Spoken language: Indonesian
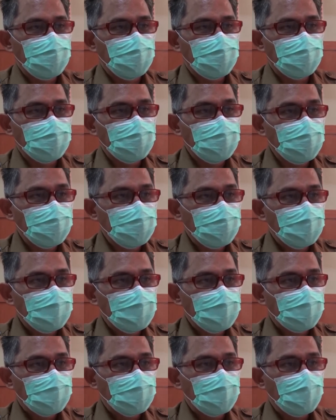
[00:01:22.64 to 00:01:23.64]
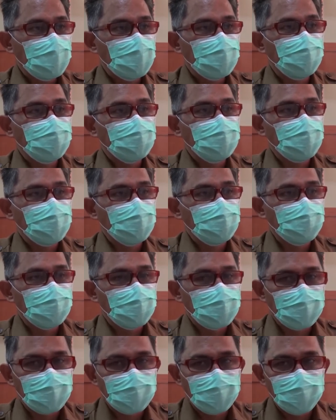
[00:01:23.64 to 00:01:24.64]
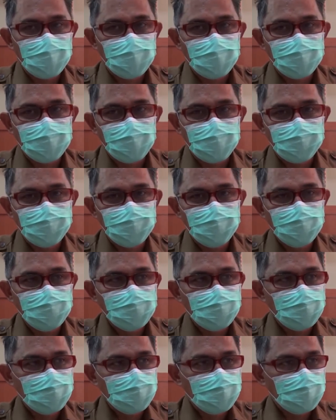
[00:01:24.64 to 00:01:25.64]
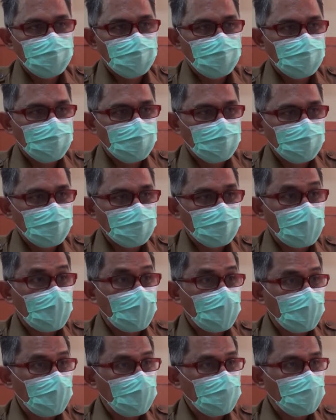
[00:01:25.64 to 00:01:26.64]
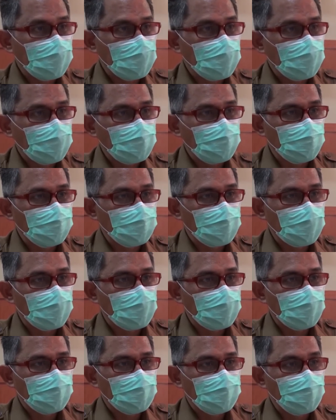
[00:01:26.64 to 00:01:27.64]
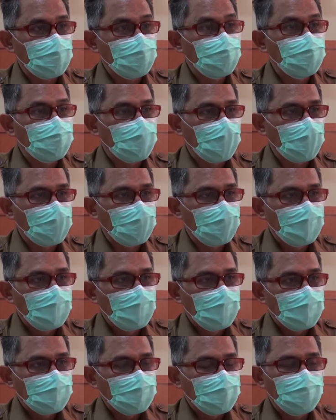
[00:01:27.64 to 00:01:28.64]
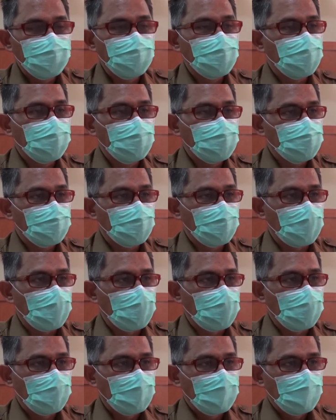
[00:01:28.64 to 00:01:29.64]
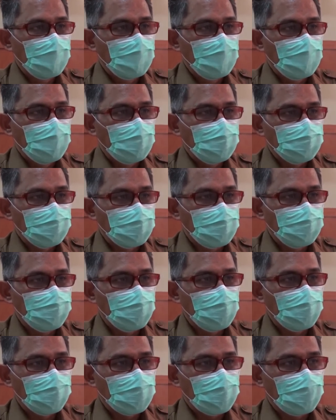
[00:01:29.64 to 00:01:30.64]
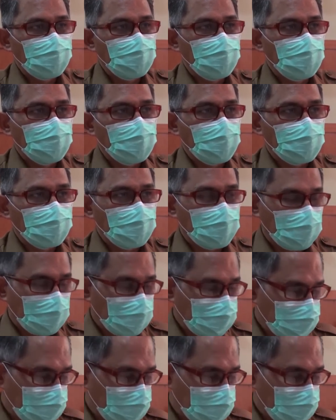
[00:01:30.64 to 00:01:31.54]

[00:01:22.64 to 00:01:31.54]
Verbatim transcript: dari anggota keluarga ataupun tetangga yang kontak di rumah. Jadi bukan di sekolah. Jadi boleh kami katakan